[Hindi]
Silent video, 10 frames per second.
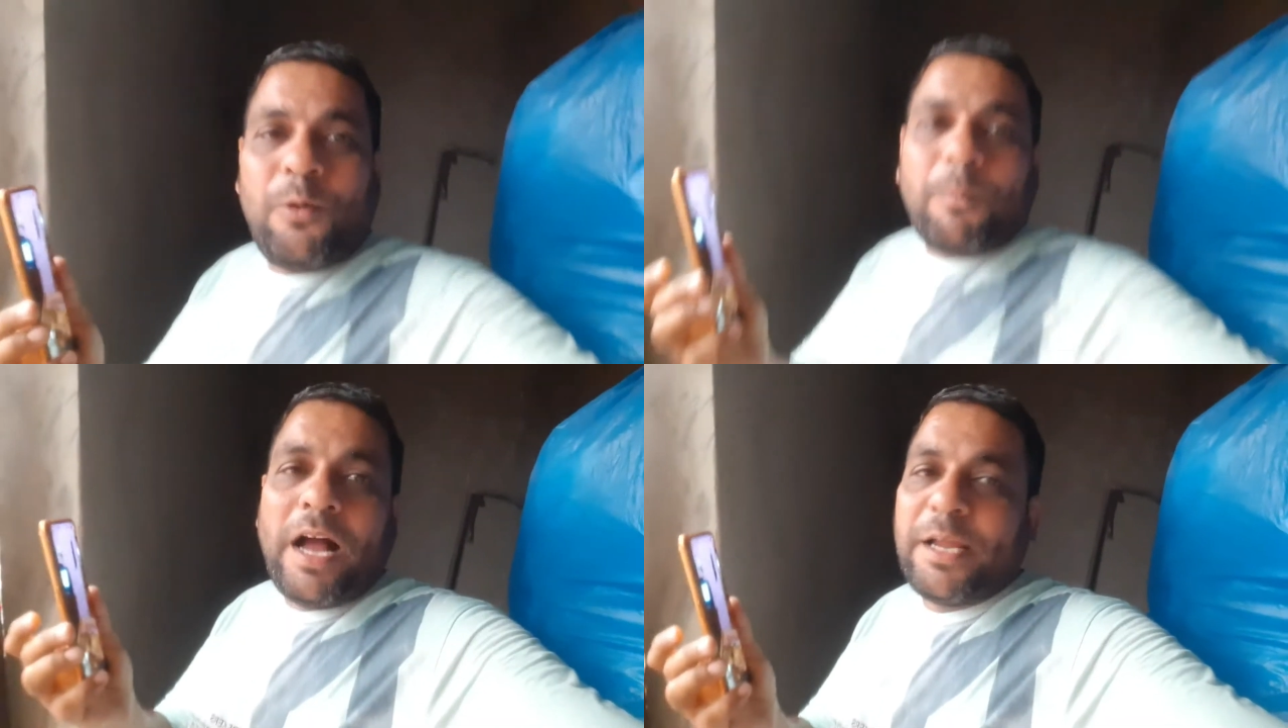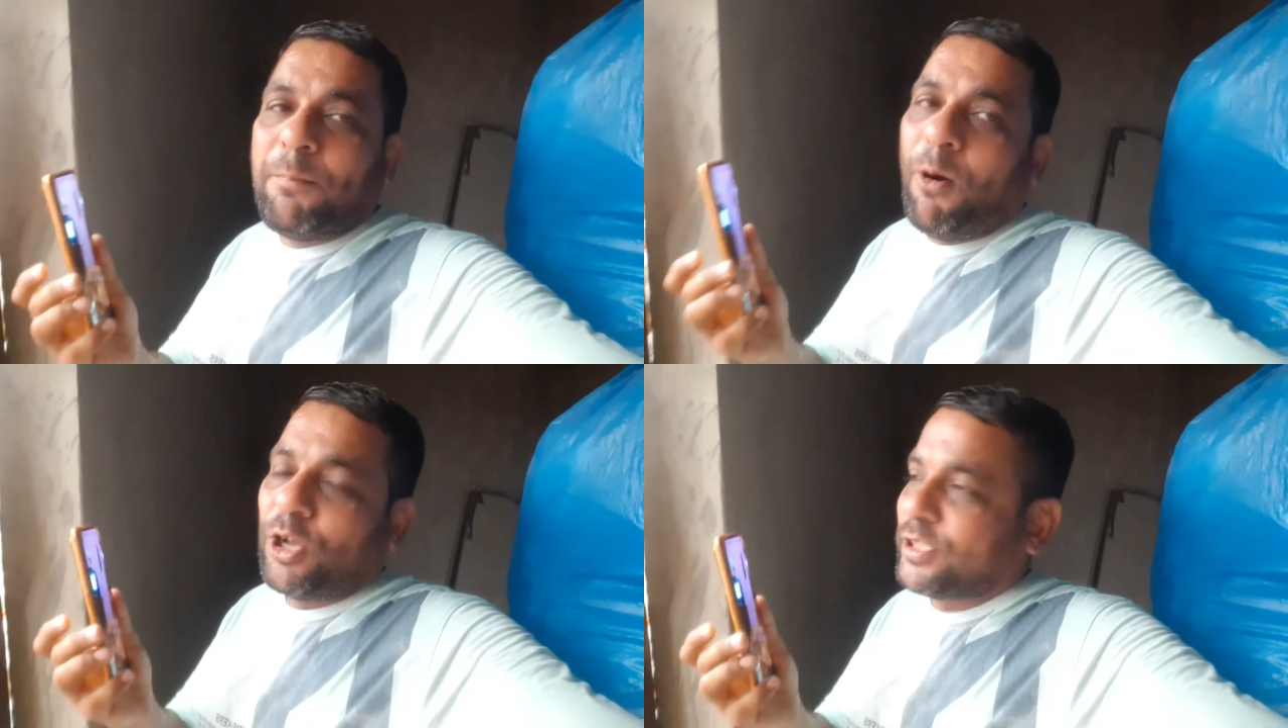भाई
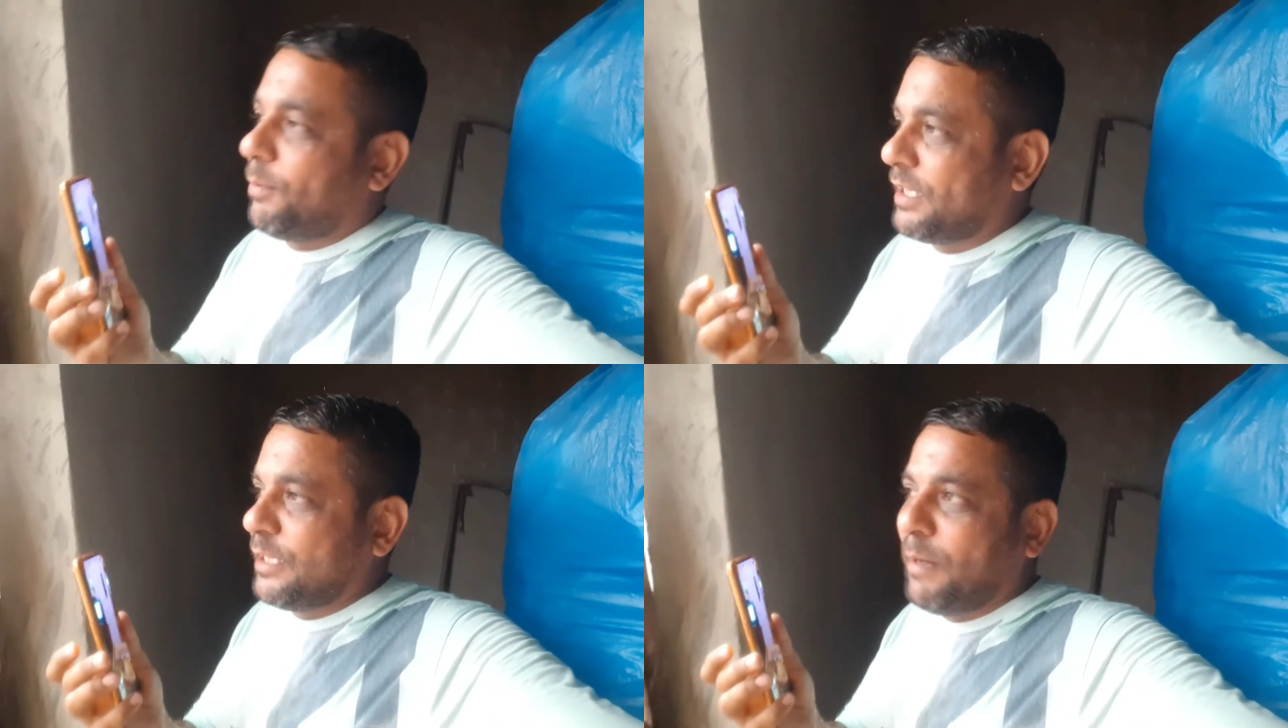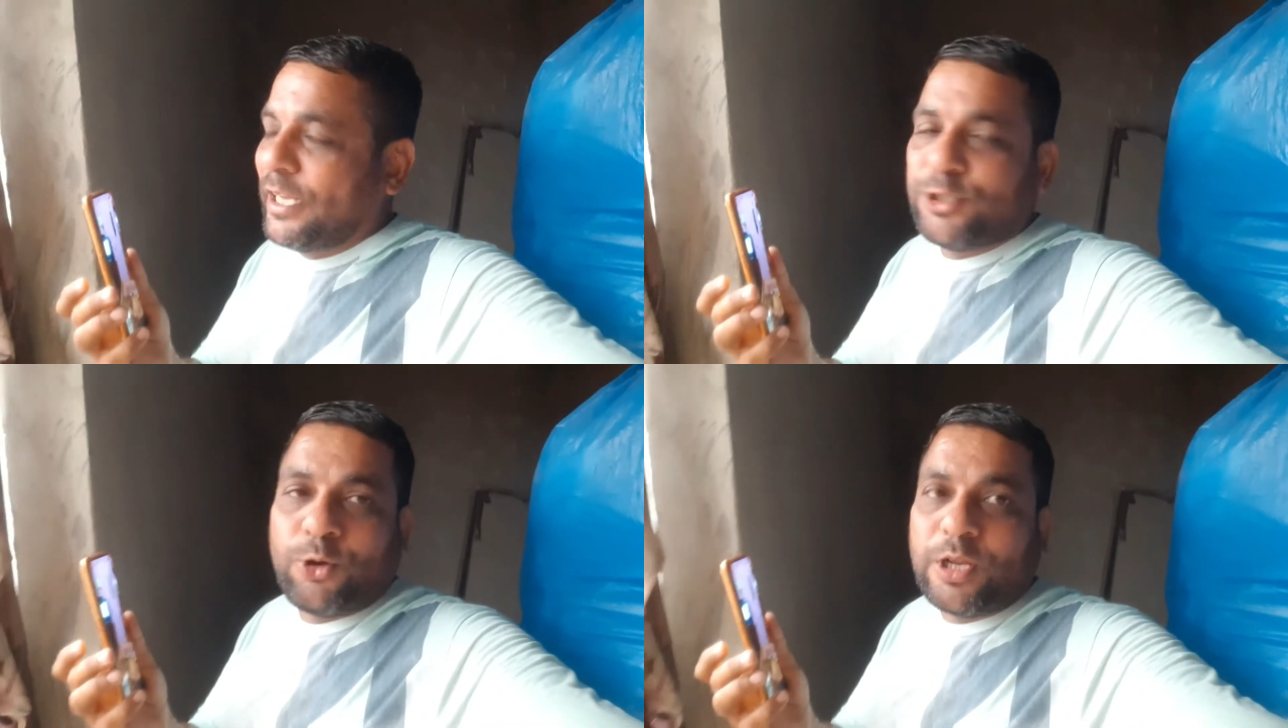बहुत ज़बरदस्त
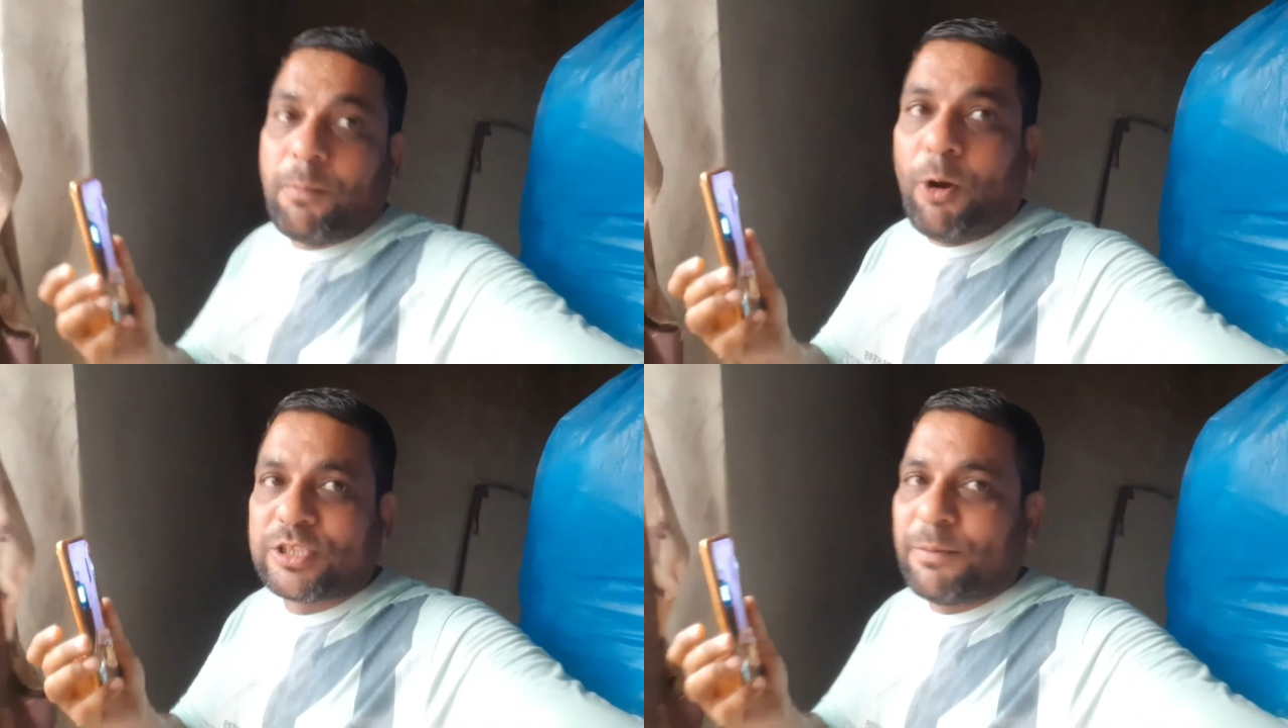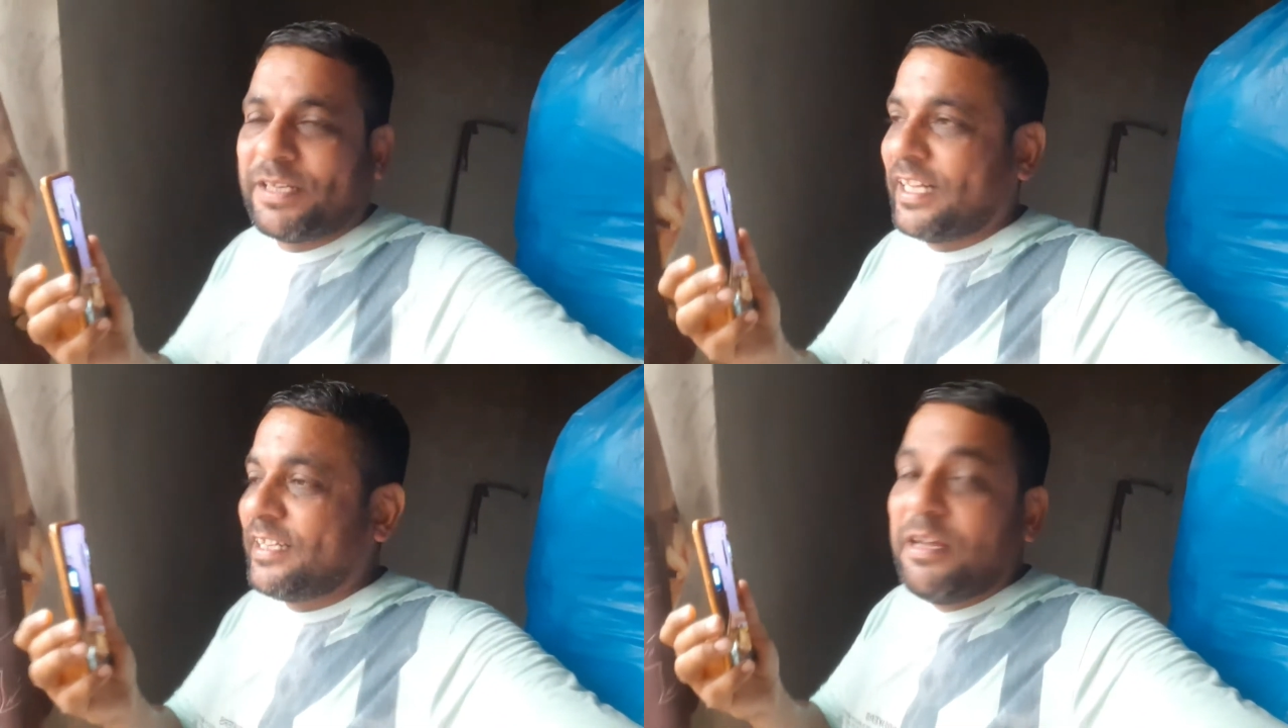बारिश हो गई बहुत
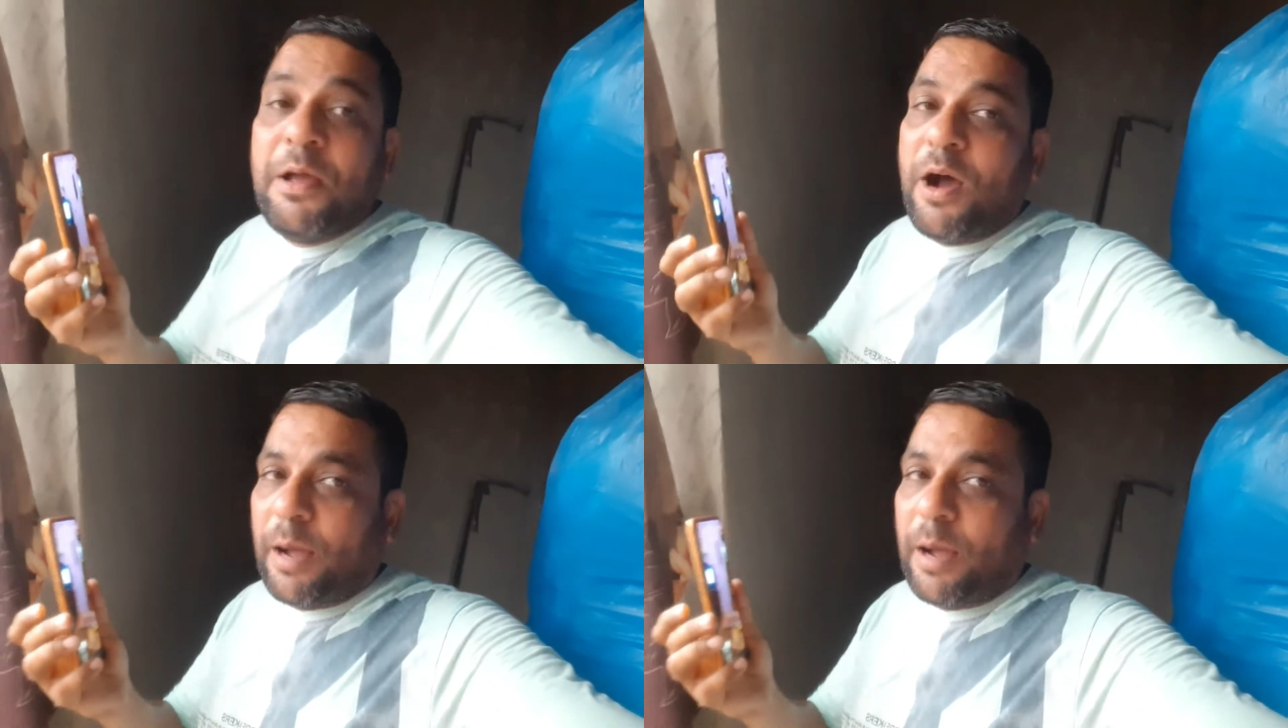ज़बरदस्त